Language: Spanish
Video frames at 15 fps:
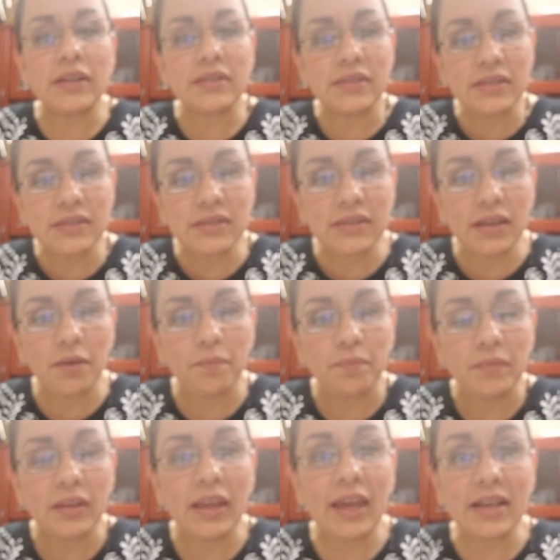existe,
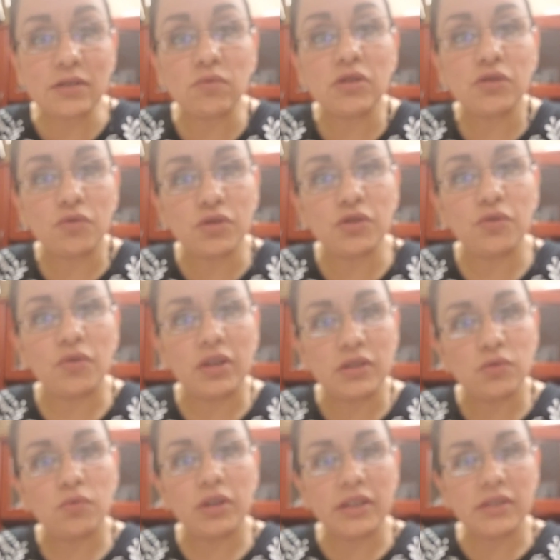que es nuestro Señor
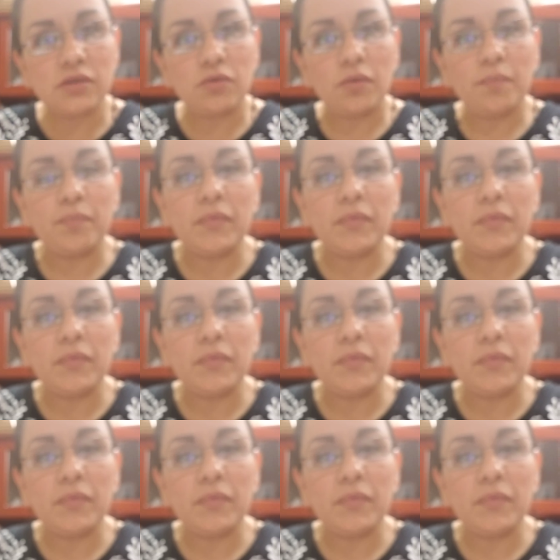Jesucristo?